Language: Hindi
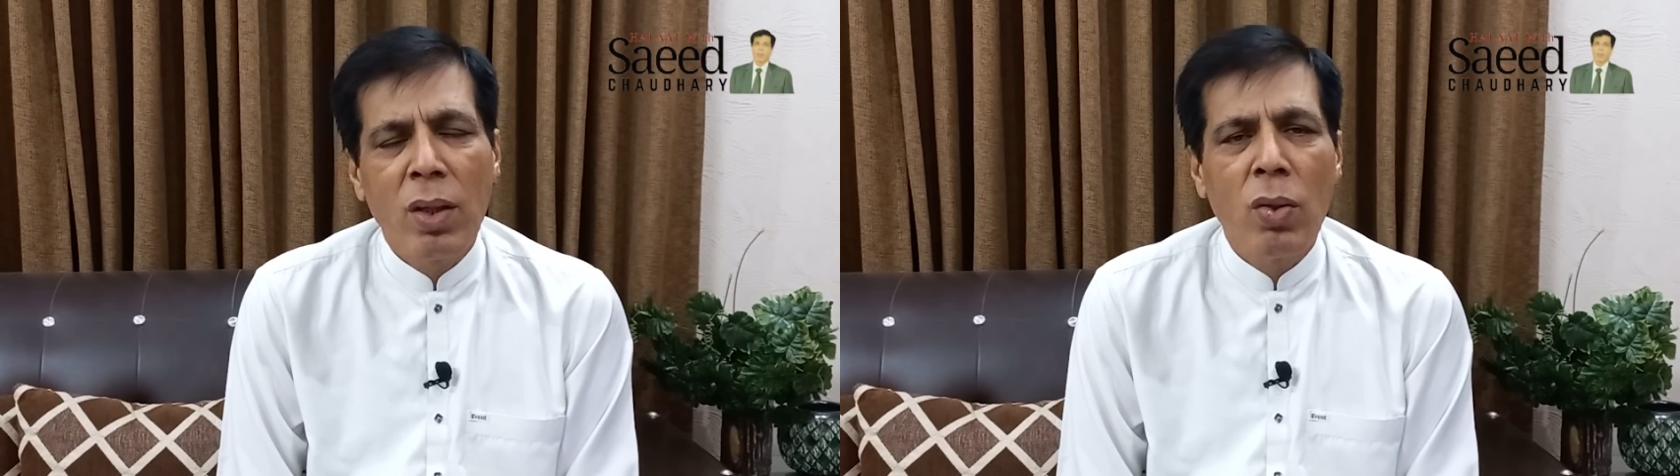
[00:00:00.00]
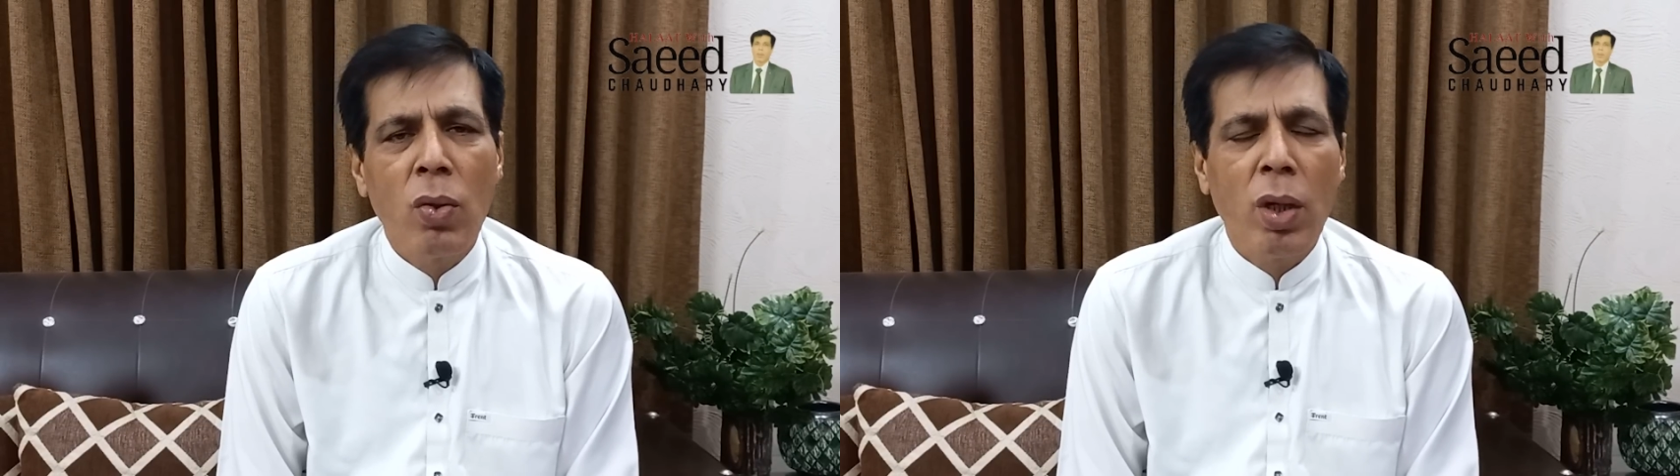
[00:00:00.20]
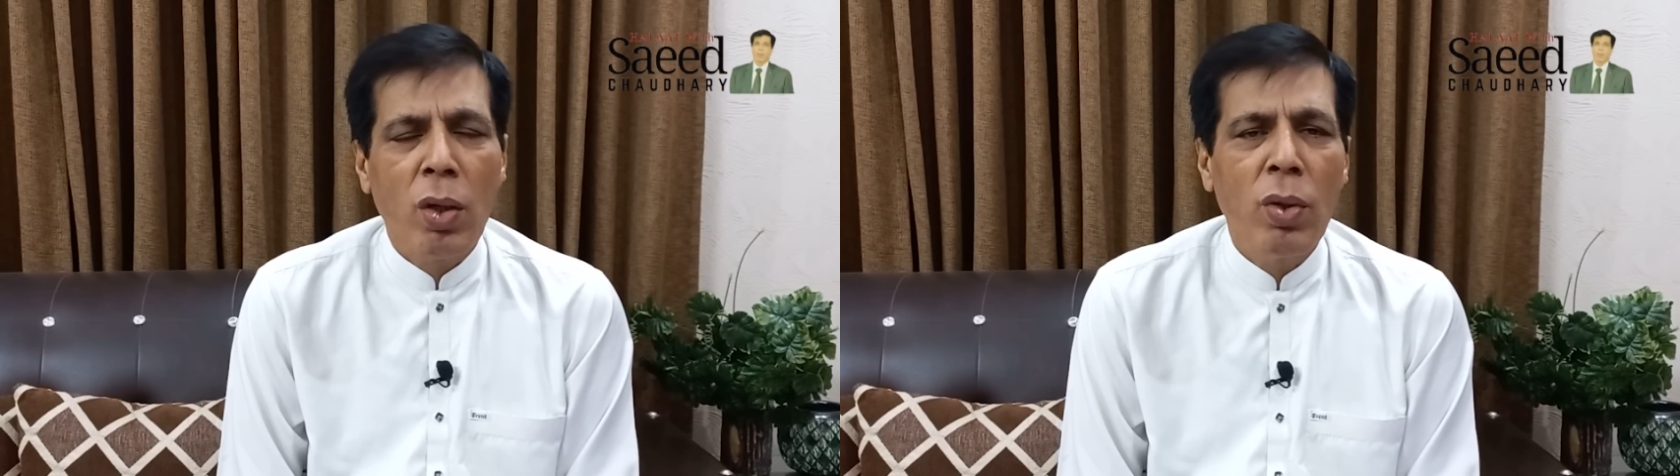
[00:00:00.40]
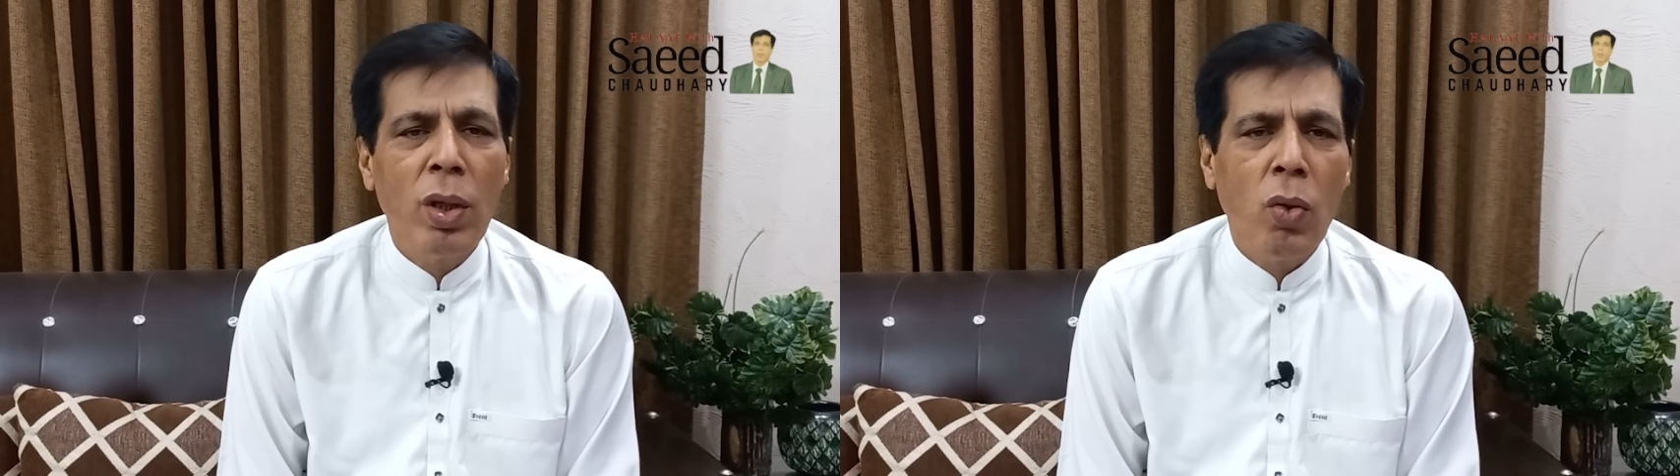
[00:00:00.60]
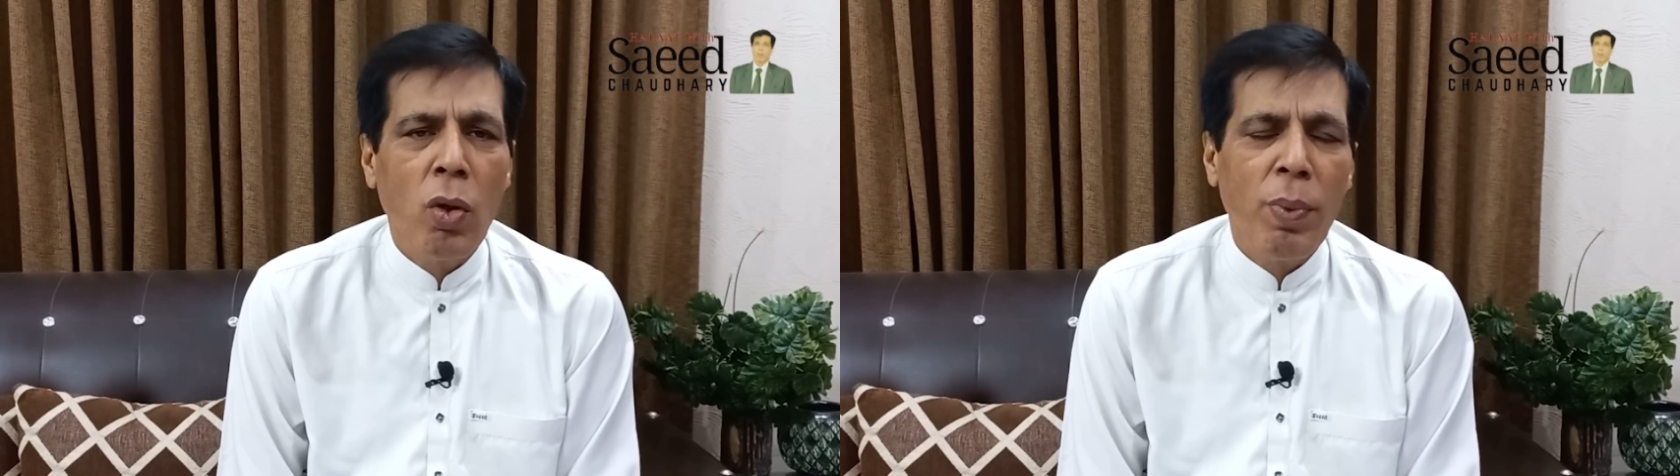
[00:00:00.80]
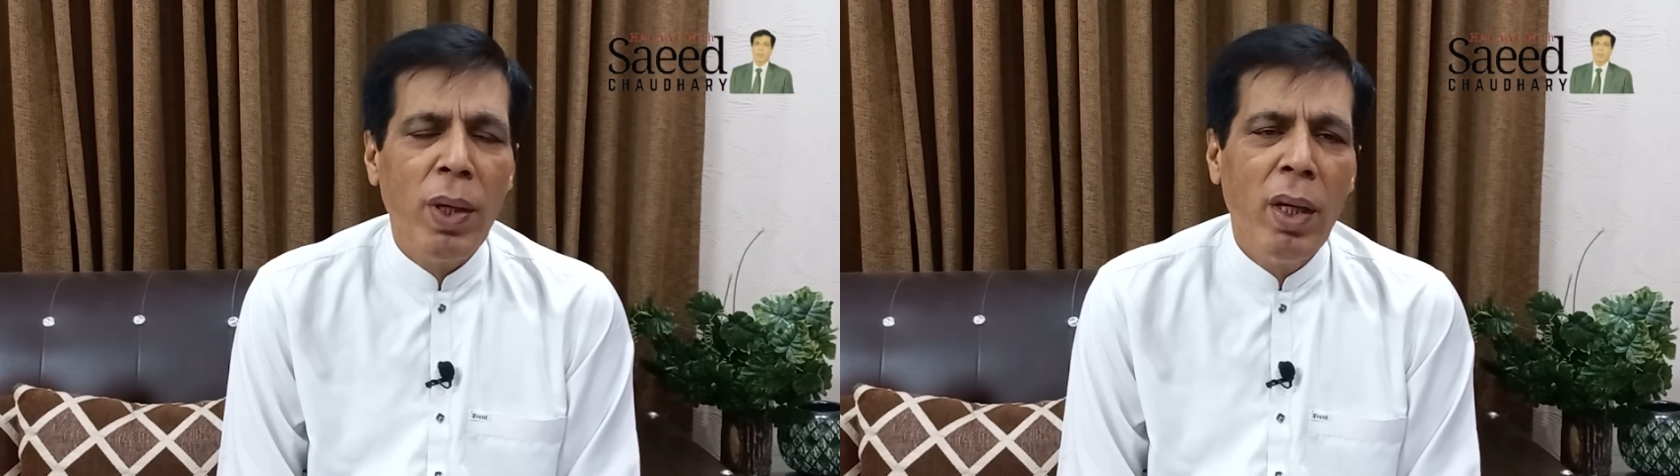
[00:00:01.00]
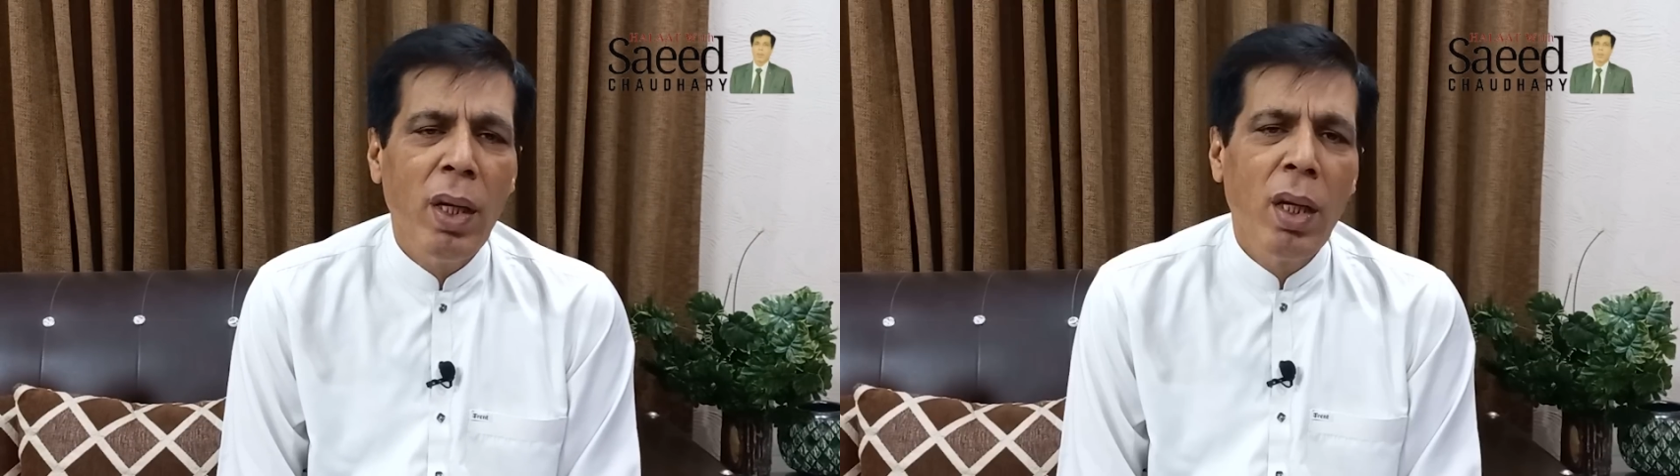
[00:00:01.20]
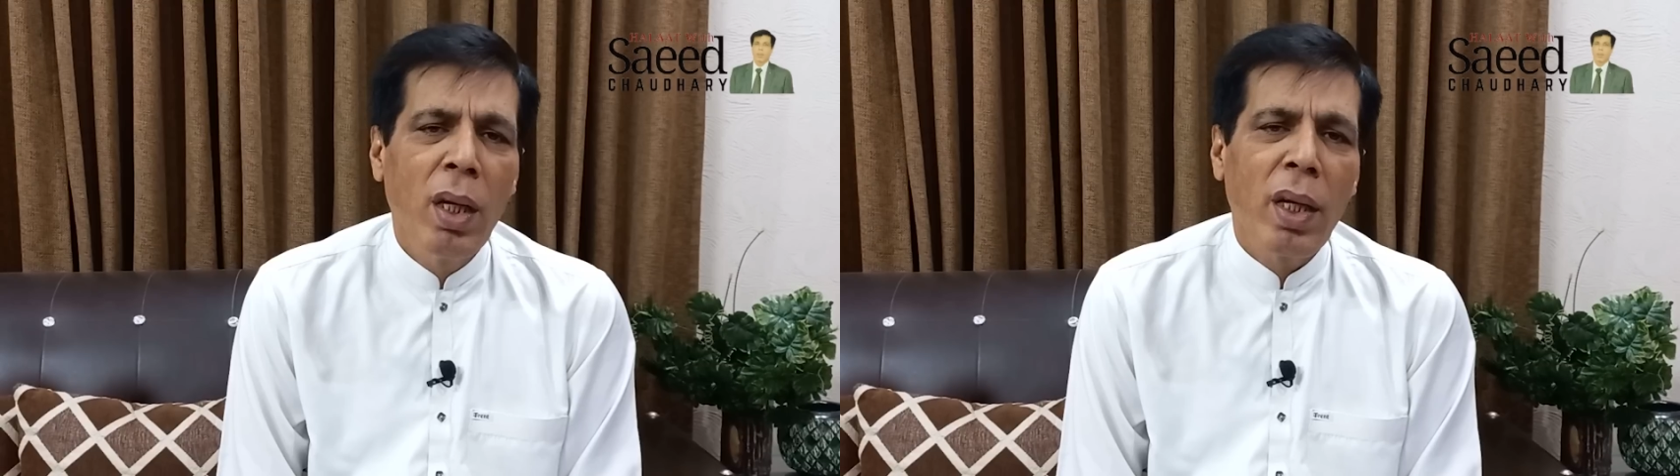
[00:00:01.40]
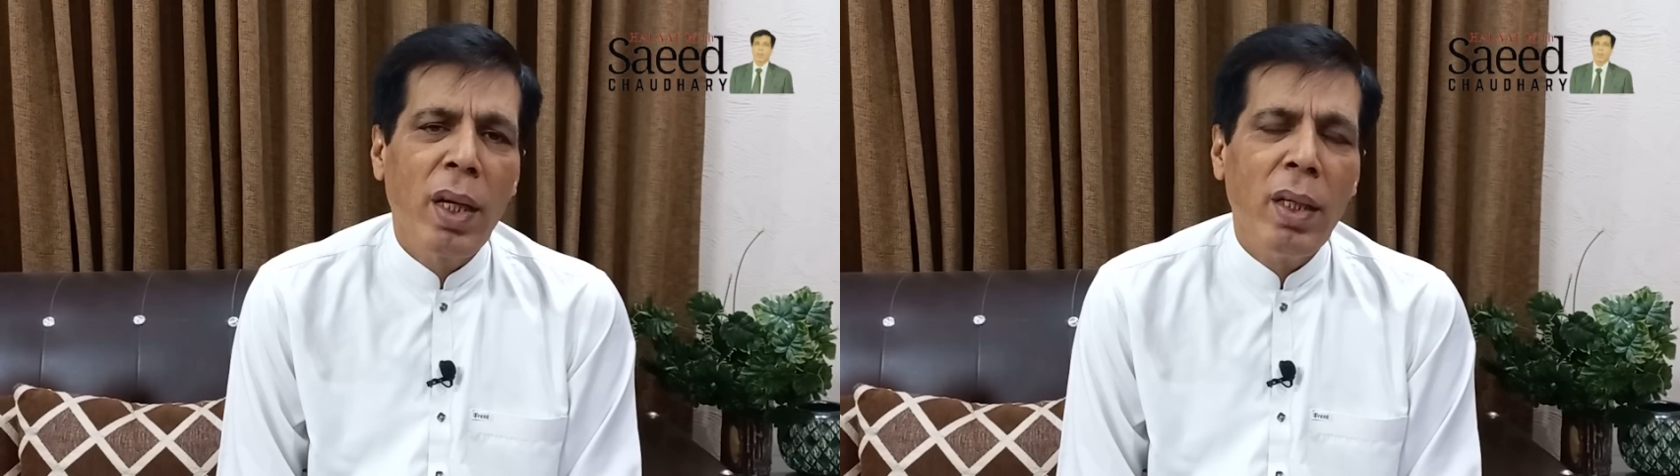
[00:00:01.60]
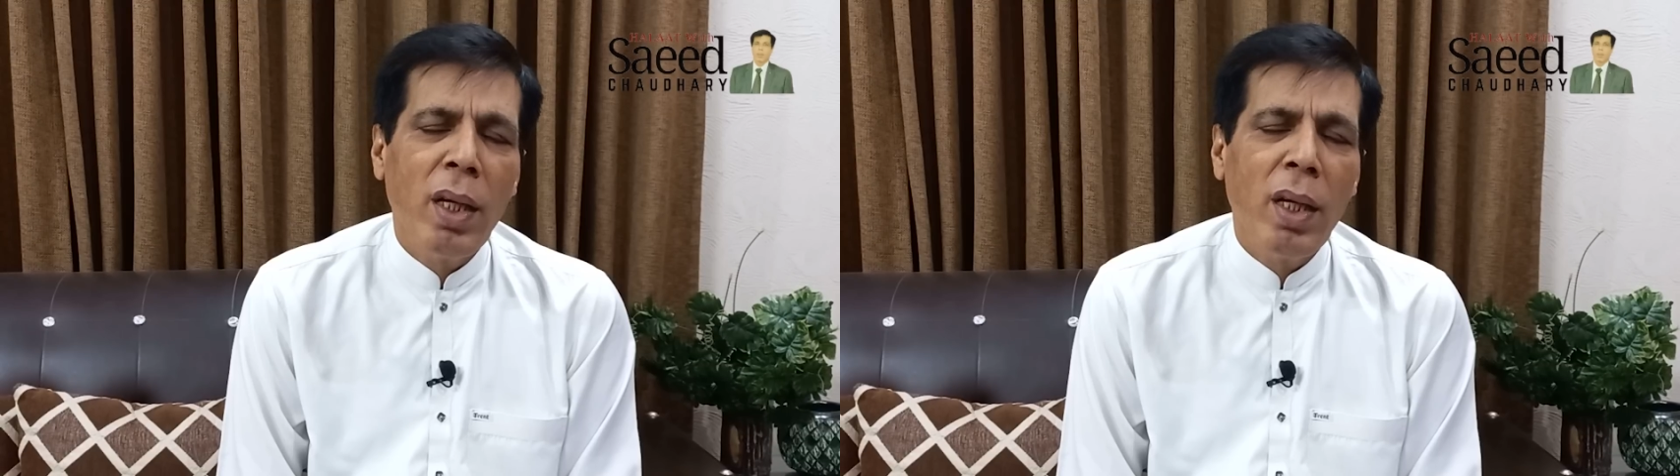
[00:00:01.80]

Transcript: जो कानूनी तौर पर कि